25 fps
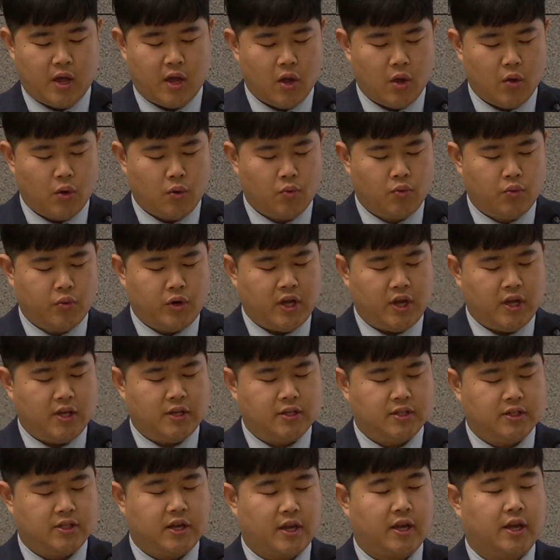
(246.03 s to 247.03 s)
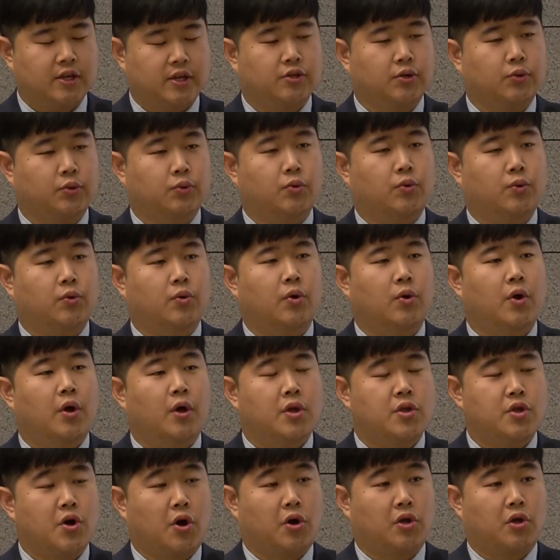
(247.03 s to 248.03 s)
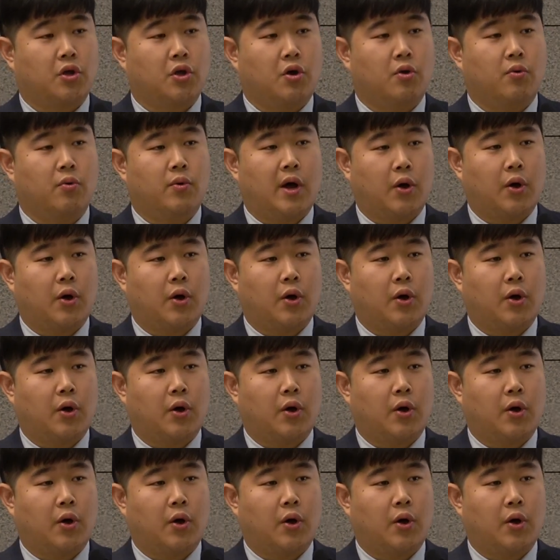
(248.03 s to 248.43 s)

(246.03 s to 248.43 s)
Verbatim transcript: 우리 인생에서도 역경과